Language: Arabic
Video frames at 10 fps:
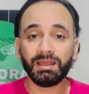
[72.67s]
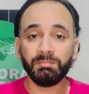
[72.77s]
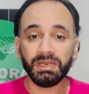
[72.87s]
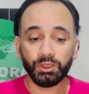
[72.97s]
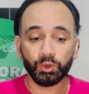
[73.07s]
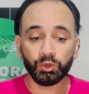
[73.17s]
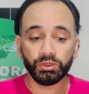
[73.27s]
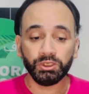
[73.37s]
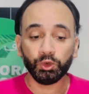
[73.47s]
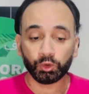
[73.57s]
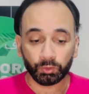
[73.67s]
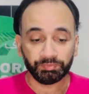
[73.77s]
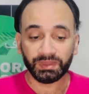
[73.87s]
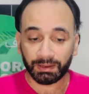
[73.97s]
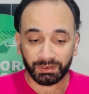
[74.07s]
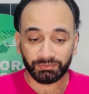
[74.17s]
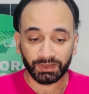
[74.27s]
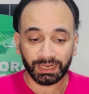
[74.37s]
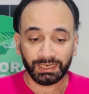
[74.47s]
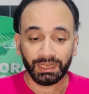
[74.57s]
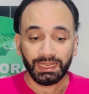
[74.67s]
مليون يورو ده بالفعل